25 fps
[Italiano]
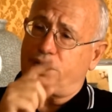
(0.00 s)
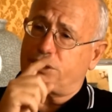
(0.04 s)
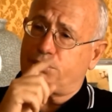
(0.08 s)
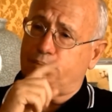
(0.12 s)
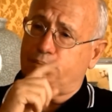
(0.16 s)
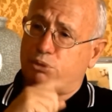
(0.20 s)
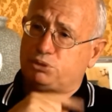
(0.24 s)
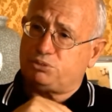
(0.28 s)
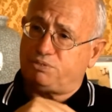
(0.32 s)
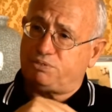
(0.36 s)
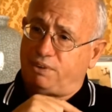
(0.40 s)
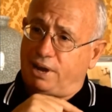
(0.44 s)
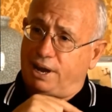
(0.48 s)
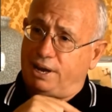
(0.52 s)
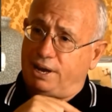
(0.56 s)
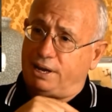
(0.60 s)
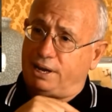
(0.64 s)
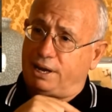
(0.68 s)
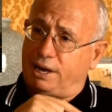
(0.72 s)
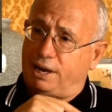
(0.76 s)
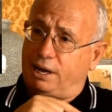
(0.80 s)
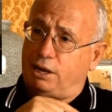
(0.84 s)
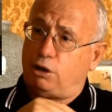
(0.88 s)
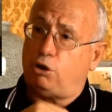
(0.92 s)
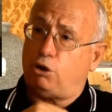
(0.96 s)

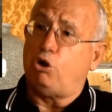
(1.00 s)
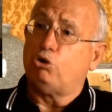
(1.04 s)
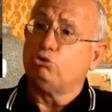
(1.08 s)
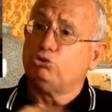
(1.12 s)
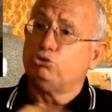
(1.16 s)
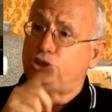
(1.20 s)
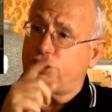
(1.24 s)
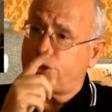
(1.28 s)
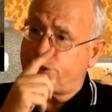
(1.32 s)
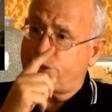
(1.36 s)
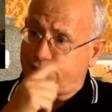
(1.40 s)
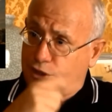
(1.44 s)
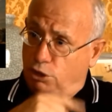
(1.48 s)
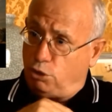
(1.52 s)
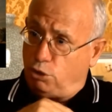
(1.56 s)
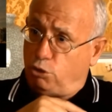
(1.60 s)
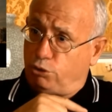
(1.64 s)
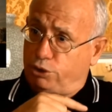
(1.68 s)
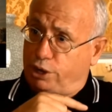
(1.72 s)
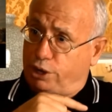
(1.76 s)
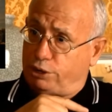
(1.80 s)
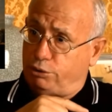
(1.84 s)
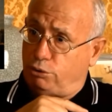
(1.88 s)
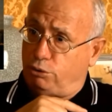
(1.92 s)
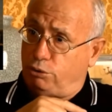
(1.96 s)
atmosferiche
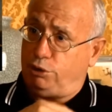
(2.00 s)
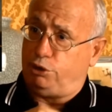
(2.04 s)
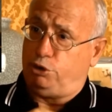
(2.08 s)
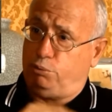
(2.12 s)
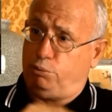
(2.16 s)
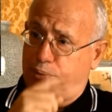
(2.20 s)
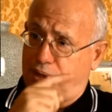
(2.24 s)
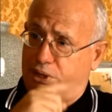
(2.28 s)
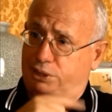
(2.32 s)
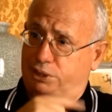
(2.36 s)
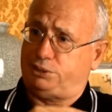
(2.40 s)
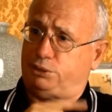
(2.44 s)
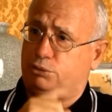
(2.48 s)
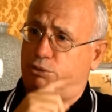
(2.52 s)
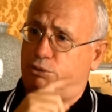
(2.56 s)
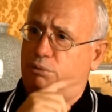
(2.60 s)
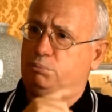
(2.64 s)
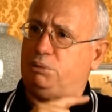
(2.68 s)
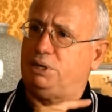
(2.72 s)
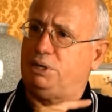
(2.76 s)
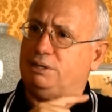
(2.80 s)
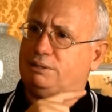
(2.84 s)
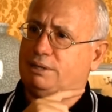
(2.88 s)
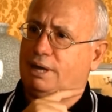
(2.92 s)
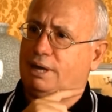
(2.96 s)
condizionano le operazioni
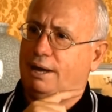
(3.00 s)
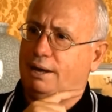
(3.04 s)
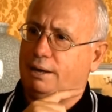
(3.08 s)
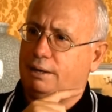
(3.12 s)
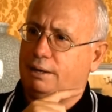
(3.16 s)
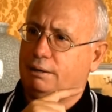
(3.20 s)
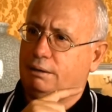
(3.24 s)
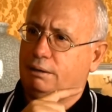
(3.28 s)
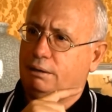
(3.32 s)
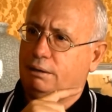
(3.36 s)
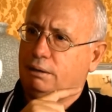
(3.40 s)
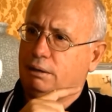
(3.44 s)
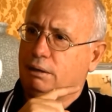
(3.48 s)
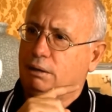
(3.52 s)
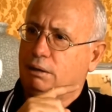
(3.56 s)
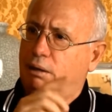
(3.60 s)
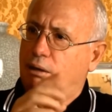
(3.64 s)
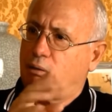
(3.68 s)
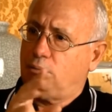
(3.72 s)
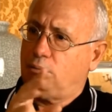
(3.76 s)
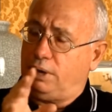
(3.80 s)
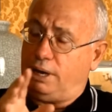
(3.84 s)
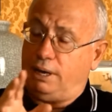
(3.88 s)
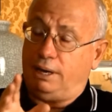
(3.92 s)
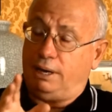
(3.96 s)
militari
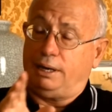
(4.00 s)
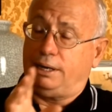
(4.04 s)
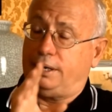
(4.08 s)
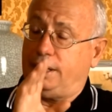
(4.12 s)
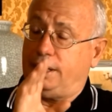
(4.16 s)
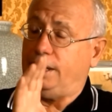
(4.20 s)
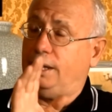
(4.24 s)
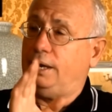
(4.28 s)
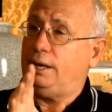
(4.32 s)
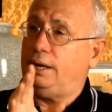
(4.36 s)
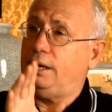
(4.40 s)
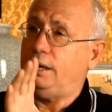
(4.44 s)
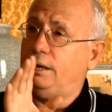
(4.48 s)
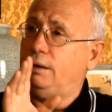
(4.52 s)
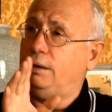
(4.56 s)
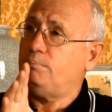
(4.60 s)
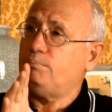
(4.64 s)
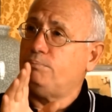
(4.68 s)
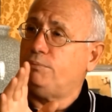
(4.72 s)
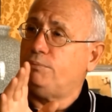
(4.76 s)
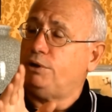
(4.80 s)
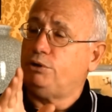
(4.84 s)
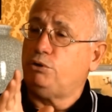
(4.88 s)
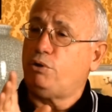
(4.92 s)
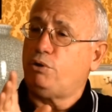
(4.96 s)
è che eh,
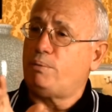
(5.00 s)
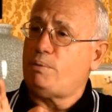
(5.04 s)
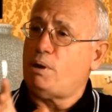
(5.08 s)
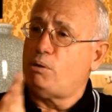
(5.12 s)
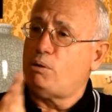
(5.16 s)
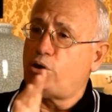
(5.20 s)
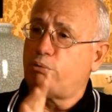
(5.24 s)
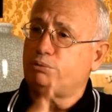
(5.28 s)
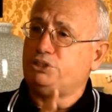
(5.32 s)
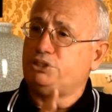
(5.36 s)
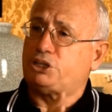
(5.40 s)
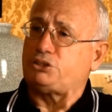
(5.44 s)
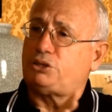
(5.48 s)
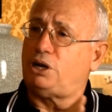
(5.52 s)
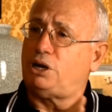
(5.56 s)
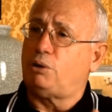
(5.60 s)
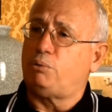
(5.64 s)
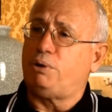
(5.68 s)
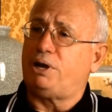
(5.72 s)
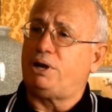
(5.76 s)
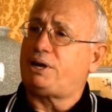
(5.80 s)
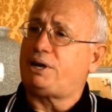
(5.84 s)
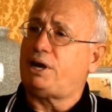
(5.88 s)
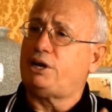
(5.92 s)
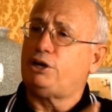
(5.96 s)
noi abbiamo cominciato la
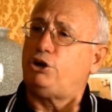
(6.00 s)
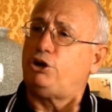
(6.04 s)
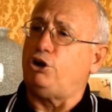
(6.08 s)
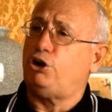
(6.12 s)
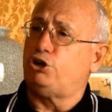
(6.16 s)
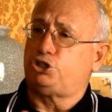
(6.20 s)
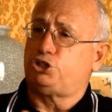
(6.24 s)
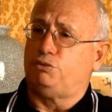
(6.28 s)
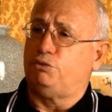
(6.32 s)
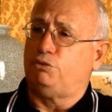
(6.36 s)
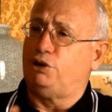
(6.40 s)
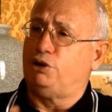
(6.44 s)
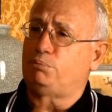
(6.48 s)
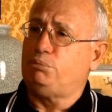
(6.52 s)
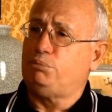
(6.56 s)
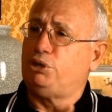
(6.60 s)
guerra in Kosovo nel